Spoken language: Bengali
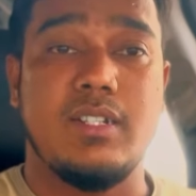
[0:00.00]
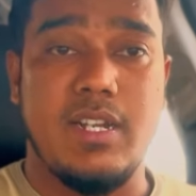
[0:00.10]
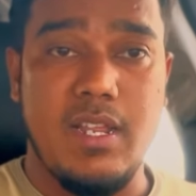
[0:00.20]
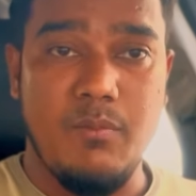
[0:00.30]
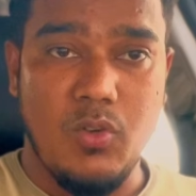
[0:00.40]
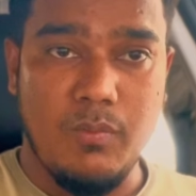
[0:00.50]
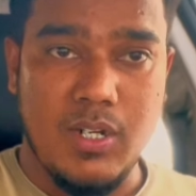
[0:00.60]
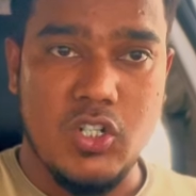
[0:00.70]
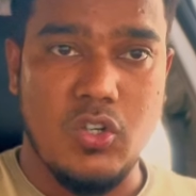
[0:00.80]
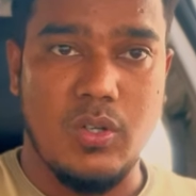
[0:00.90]
সেই মন
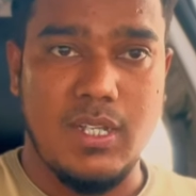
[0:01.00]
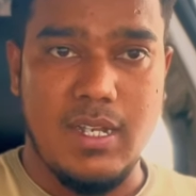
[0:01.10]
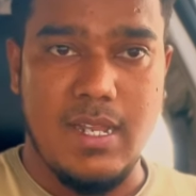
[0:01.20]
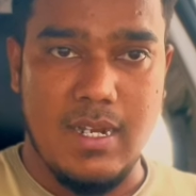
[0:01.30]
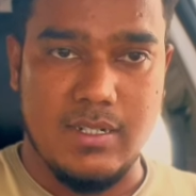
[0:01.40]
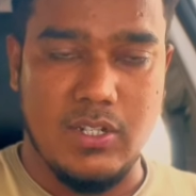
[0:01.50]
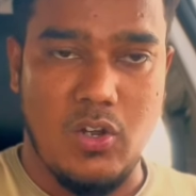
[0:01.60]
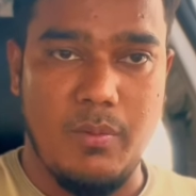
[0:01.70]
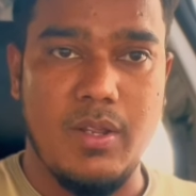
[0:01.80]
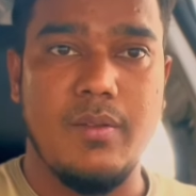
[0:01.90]
মানসিকতা নিয়ে আসতে
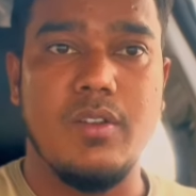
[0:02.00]
হবে